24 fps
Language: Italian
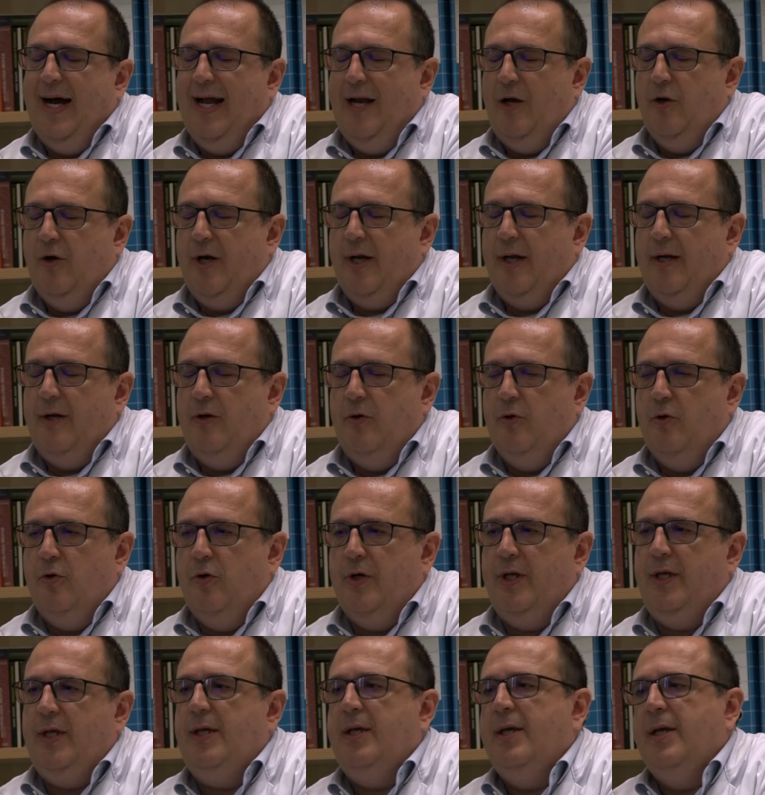Allora,
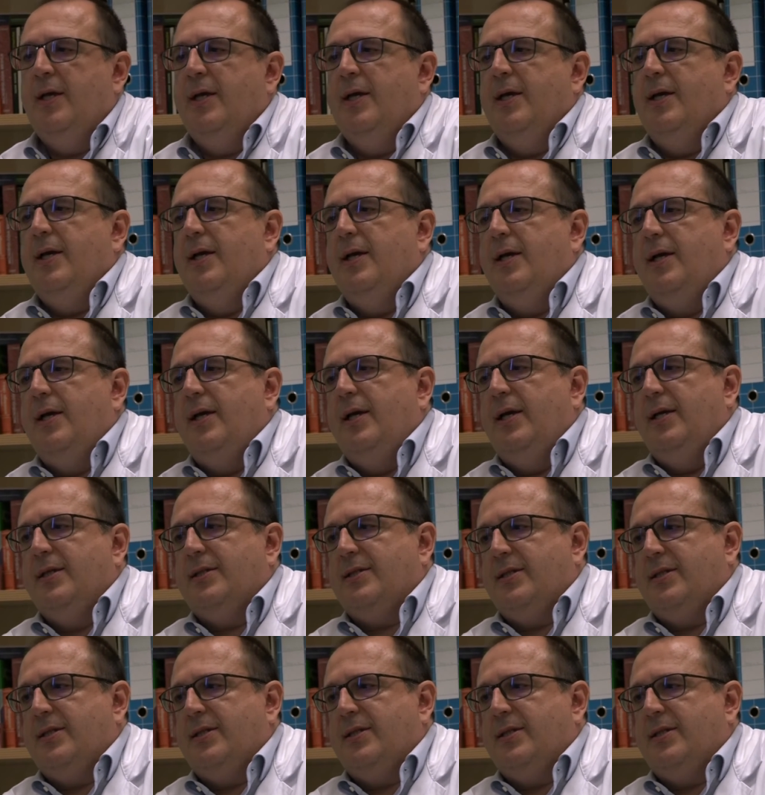noi eh,